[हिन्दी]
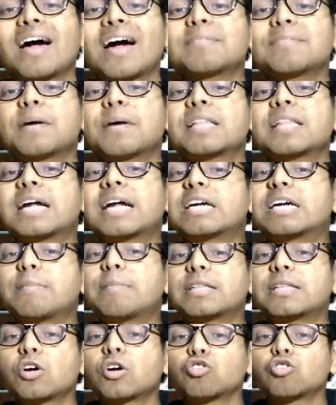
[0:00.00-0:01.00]
और तो गाइज मैं अदर एंड
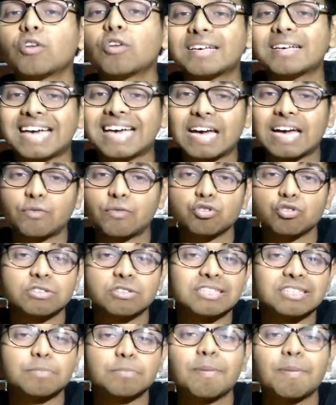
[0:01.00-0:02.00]
बात करूँ तो गाइज आईफोन
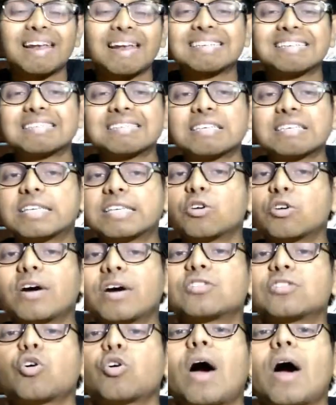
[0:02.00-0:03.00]
सिक्स प्लस की तो
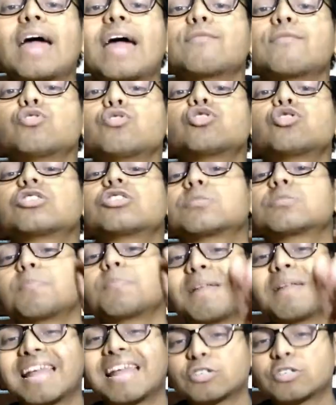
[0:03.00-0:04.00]
गाइज वो आईफोन सिक्स
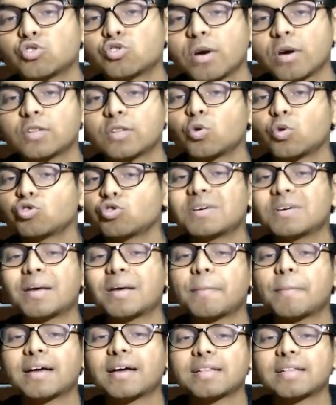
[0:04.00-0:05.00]
प्लस जो है दो जी बी रैम में